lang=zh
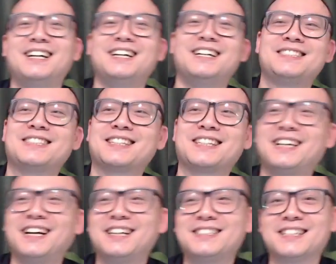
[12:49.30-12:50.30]
这
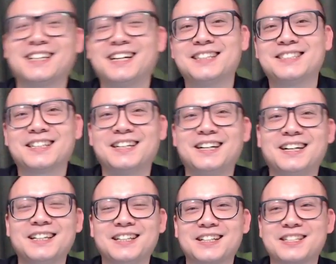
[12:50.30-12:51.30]
个
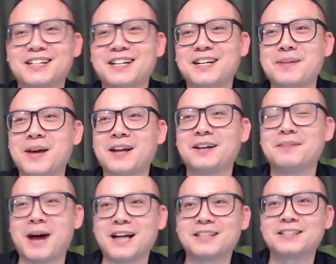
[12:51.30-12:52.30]
你的车里面
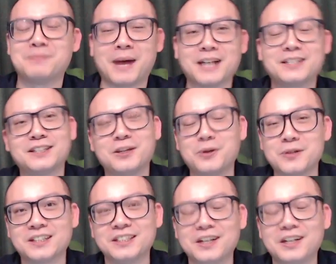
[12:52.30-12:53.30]
买车的女
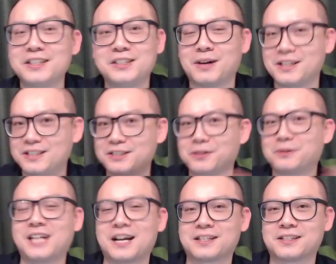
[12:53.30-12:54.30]
生一定很喜欢自动
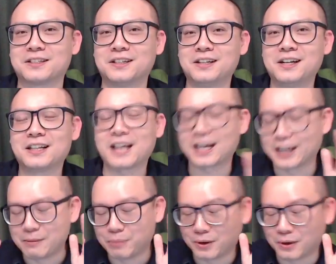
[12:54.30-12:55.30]
驾驶，她可
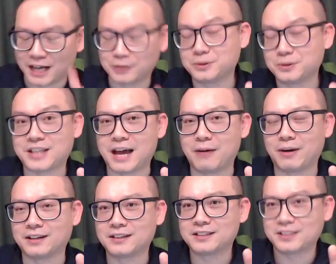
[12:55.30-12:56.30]
以不用拿出
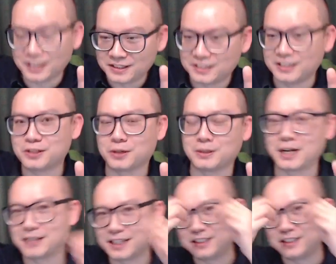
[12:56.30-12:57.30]
steering， 车自己走，然后
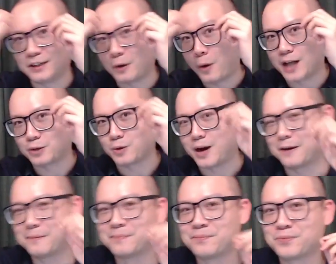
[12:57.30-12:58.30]
她自己化妆，
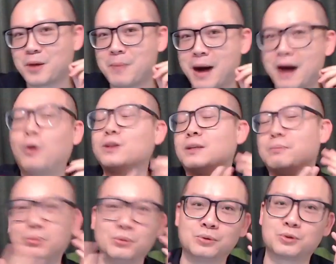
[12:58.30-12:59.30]
对吗？或者
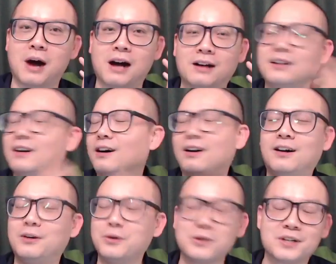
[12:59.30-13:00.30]
补妆
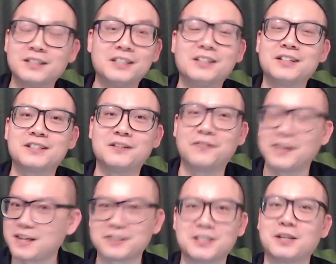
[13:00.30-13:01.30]
女生一定是非
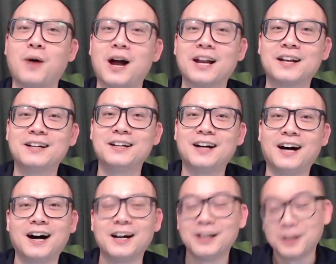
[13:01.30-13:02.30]
常喜欢
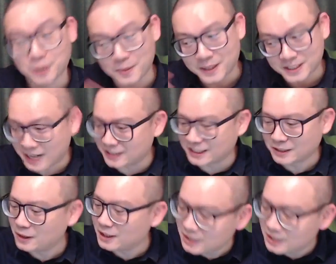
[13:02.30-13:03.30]
对吗？场景
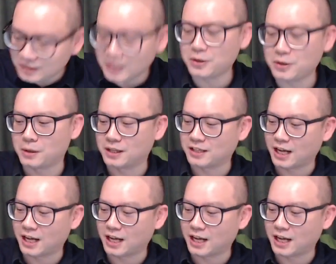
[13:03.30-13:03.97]
会一定有很大的